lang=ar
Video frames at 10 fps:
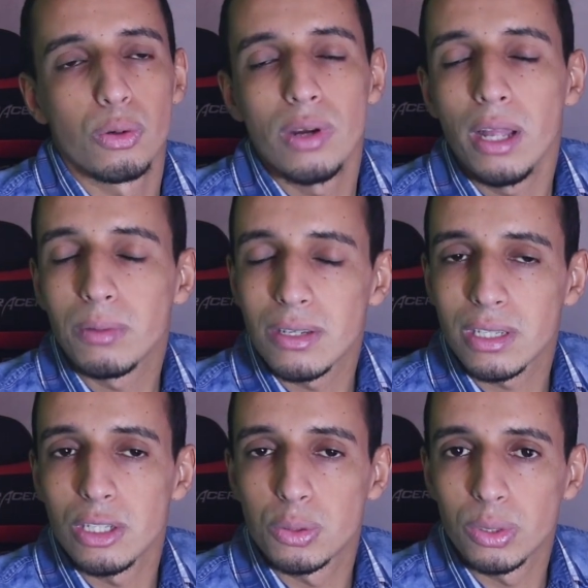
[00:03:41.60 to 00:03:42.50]
كل واحد
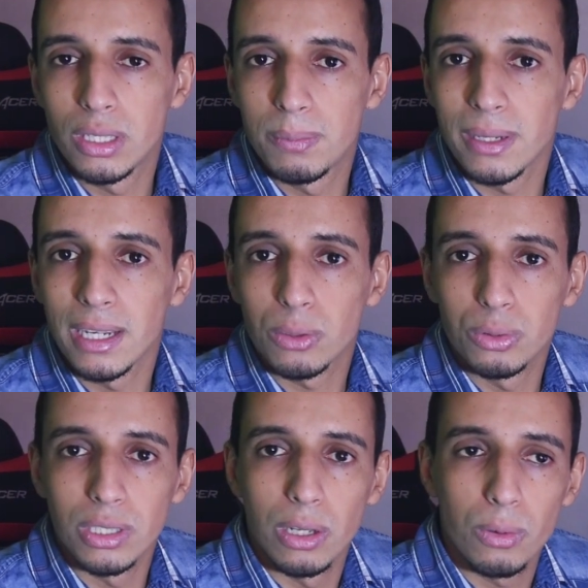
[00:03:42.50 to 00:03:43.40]
كيش كيعجبو الدي بي
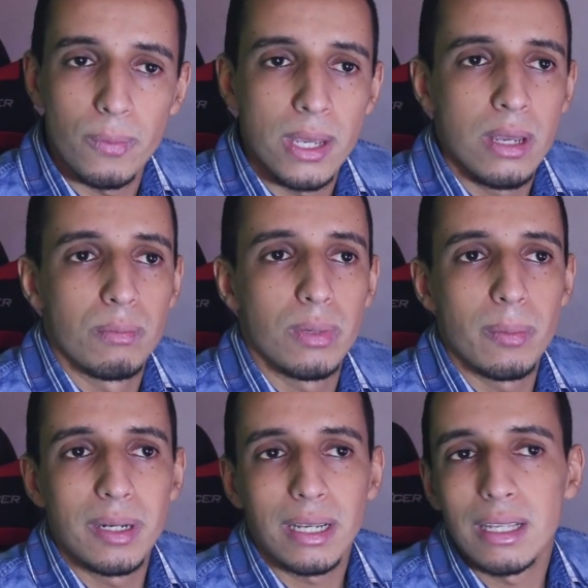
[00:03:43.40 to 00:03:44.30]
ايكون ديالو
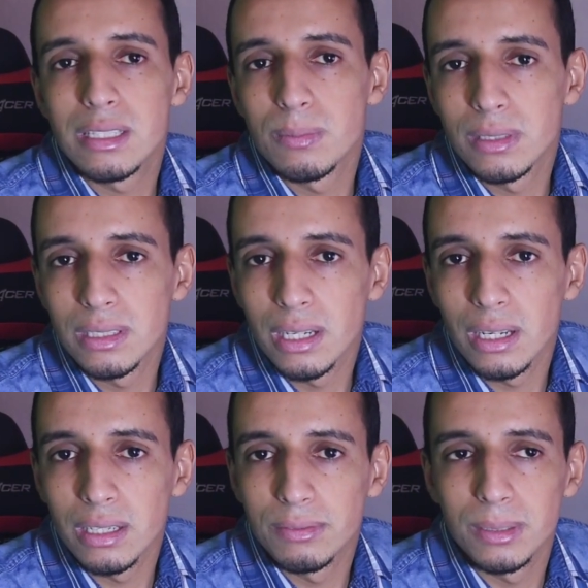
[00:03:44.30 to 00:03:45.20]
المهم انا
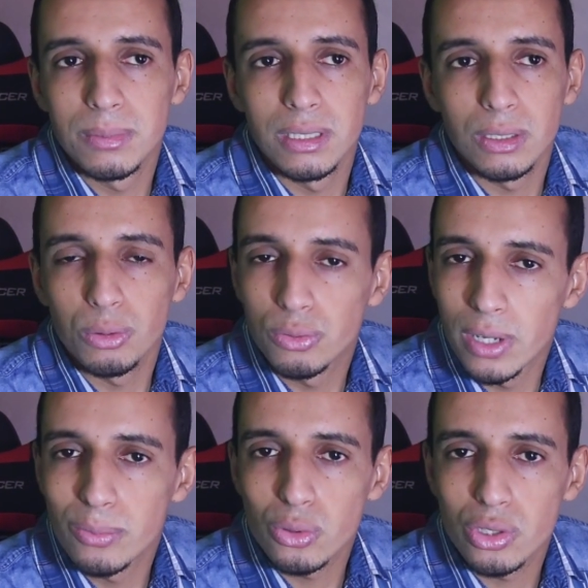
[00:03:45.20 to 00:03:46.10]
كنتمنى فهمتي يكون
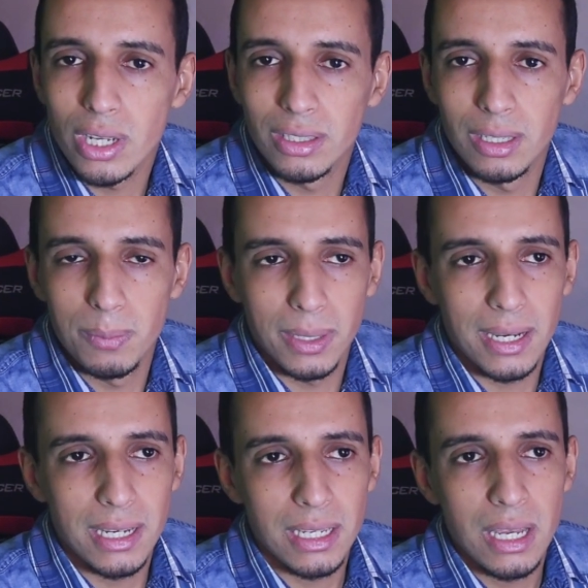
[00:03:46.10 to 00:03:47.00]
فهمت شنو هي الدي بي
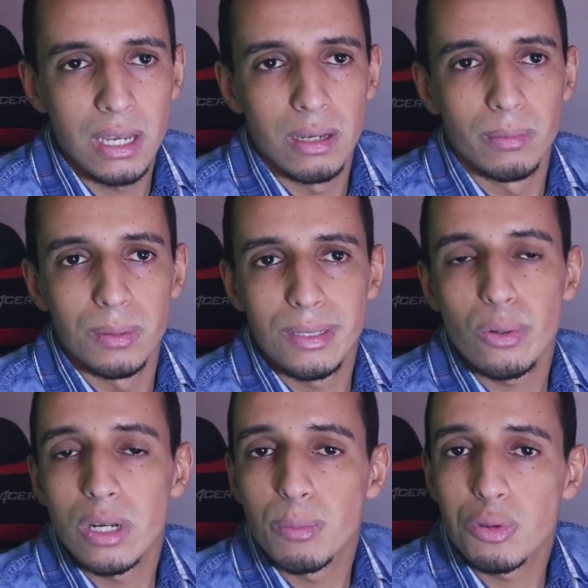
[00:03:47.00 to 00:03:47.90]
اي
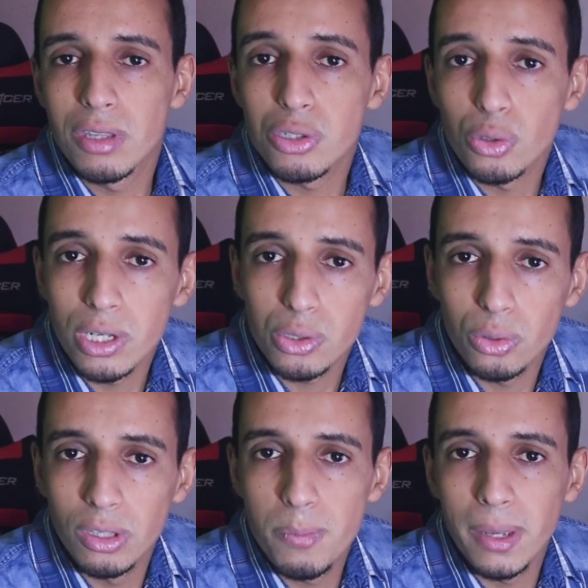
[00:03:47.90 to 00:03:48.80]
ماشي ولا بد السوري
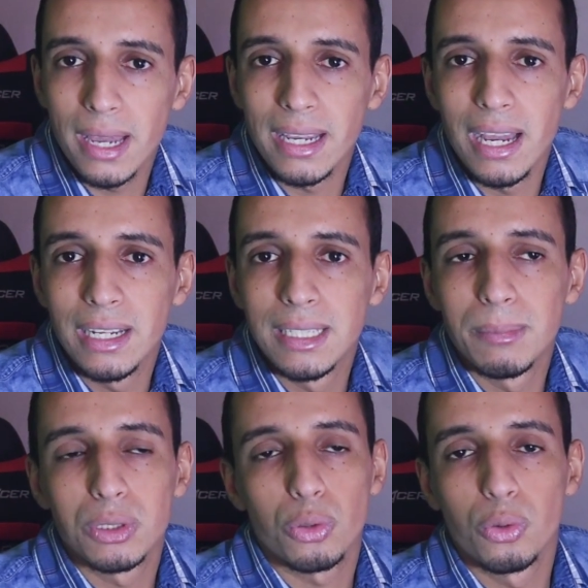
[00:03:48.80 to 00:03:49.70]
تكون دي بي اي عاليه
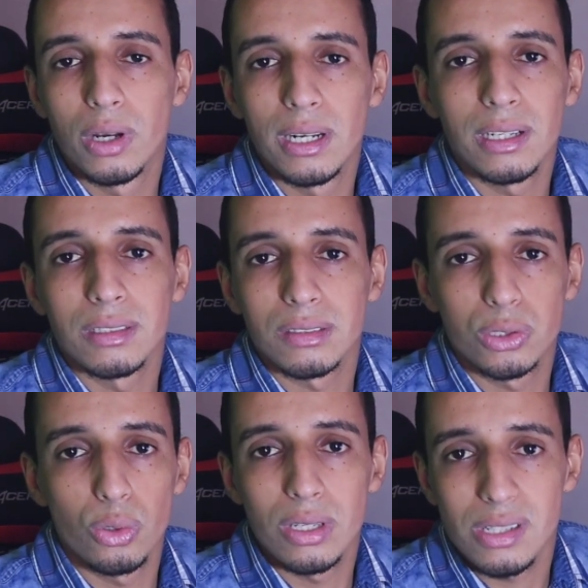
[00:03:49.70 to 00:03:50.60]
ما تكون واعره
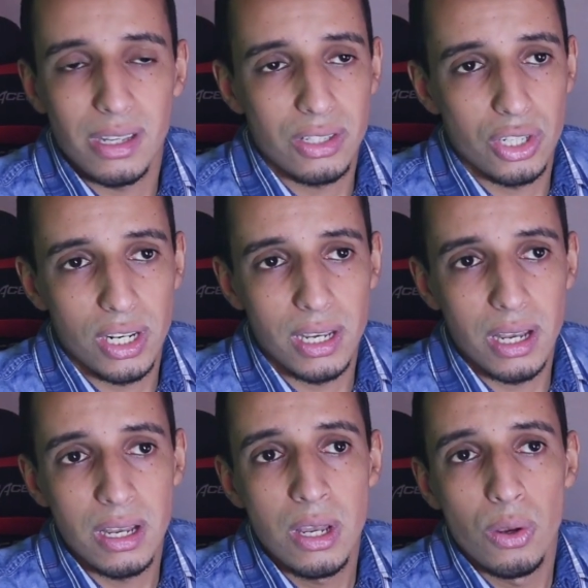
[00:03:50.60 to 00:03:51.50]
السوري تقدر
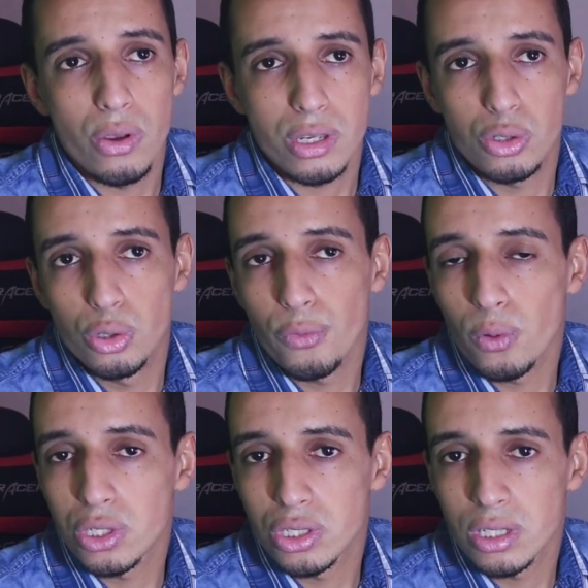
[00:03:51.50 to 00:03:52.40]
تشريها خصك تشوف
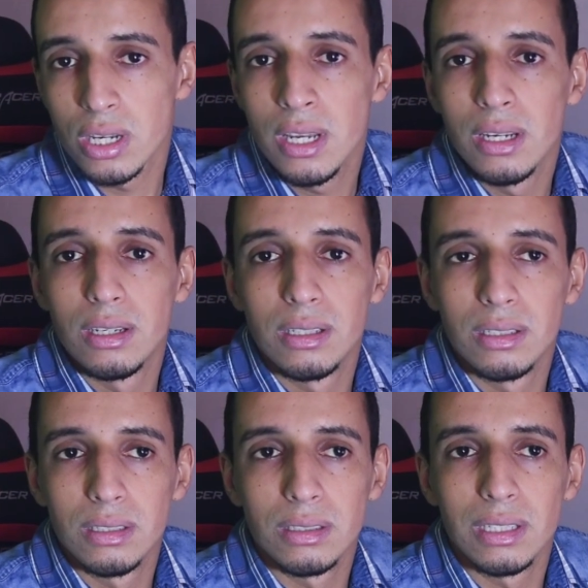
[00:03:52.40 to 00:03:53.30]
واش
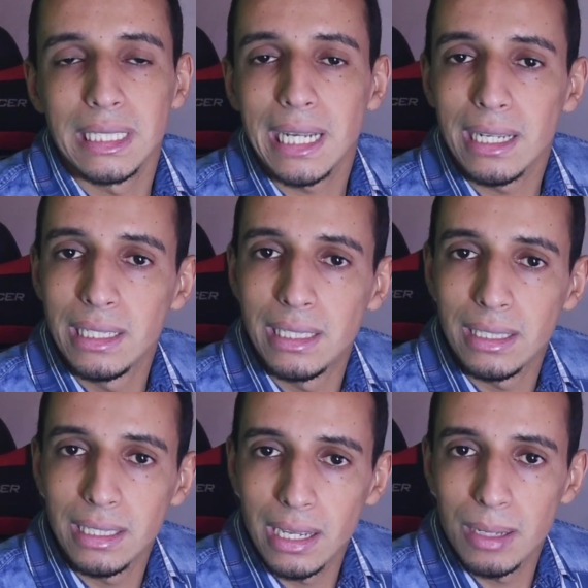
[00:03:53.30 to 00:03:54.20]
الكاليتي
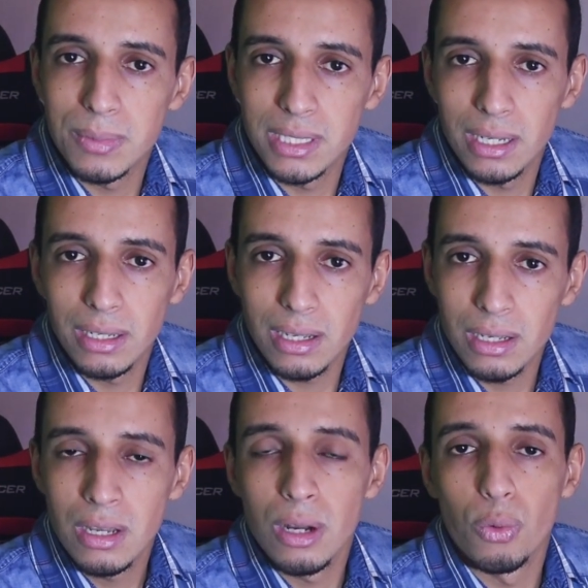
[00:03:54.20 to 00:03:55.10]
آه، ديالها
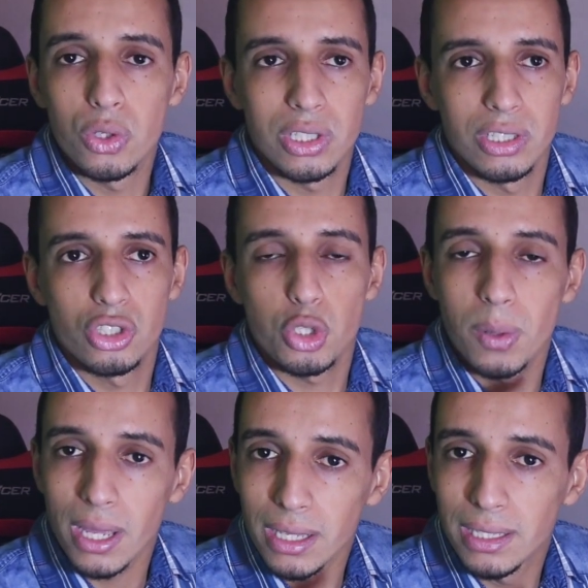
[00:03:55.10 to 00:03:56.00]
مزيانه واش
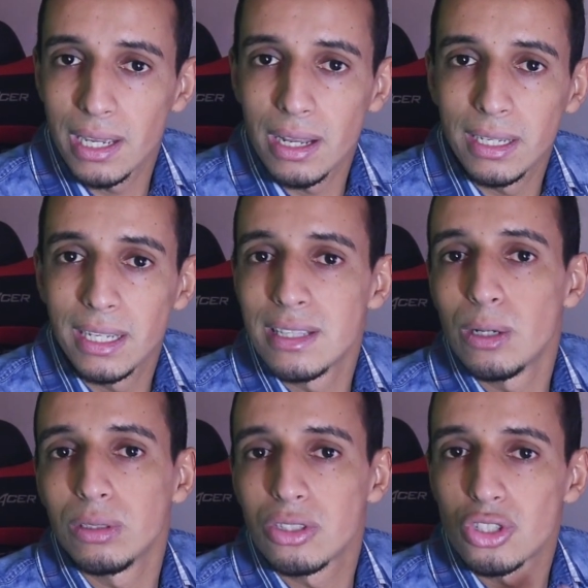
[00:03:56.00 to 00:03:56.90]
التشبيره ديالها هي
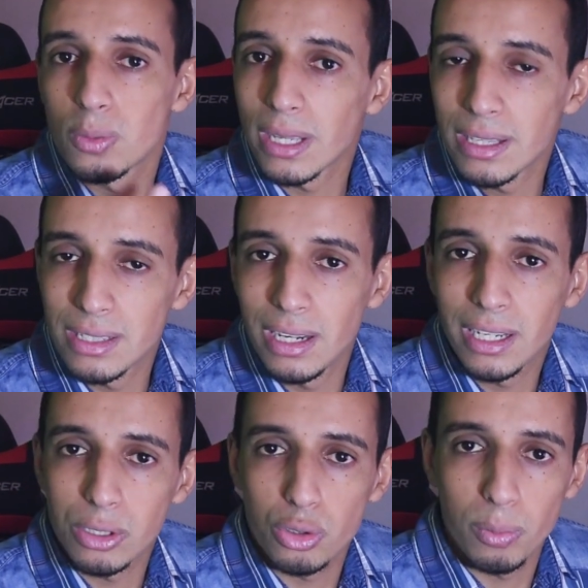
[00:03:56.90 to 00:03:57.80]
النوع ديال التشبيره انت
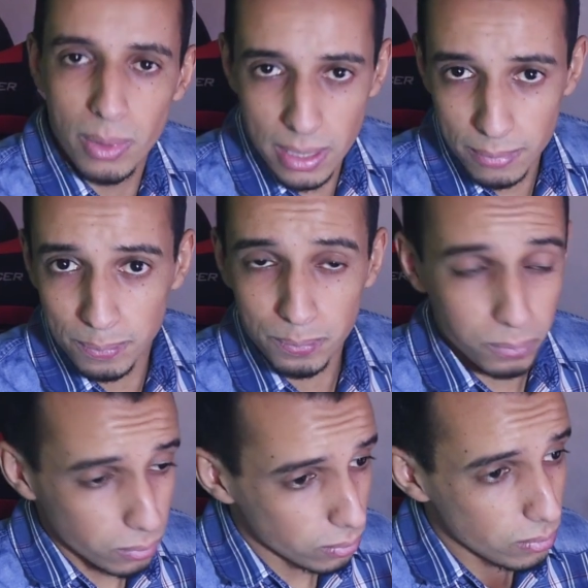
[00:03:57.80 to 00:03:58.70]
اللي كتشبر
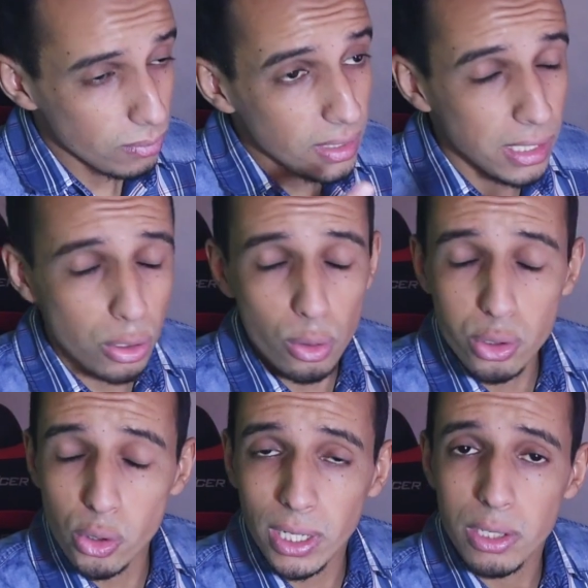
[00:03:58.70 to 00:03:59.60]
كل
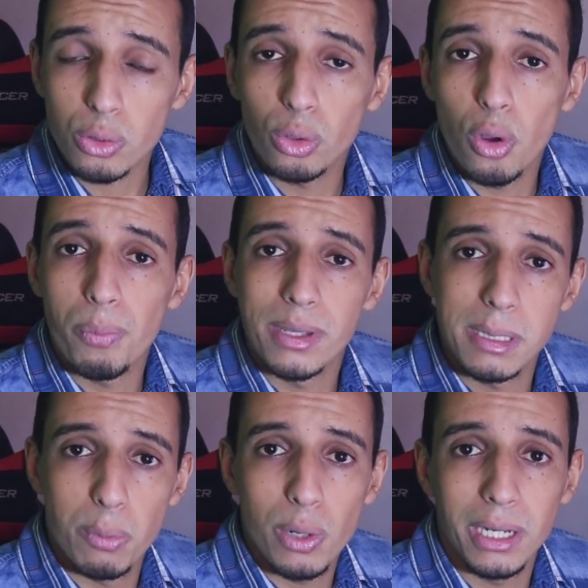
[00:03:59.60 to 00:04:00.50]
سوري كتكون
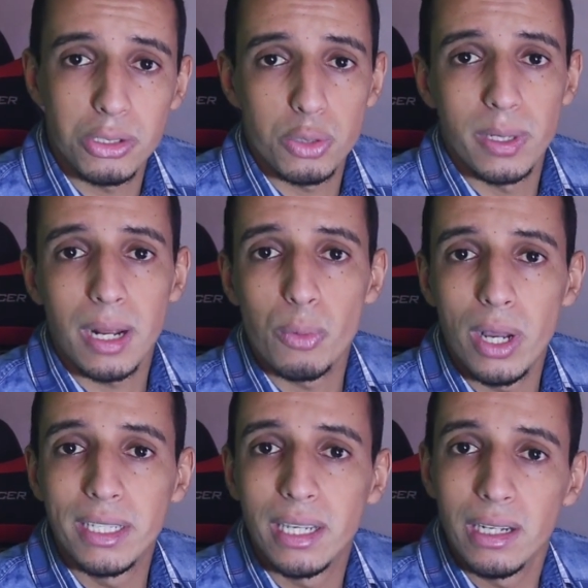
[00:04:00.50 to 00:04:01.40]
كومباتيبل بواحد التشبيره
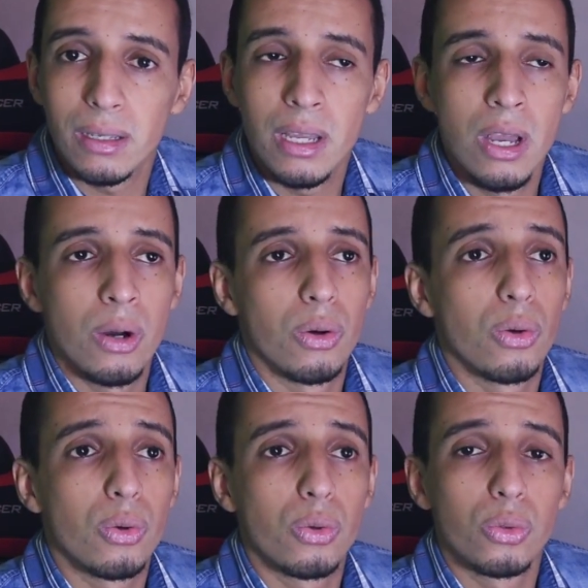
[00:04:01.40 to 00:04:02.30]
معينه
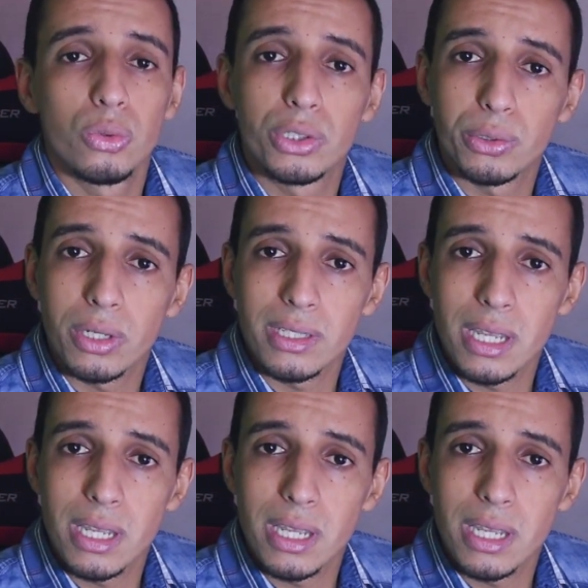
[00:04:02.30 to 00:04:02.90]
والسوري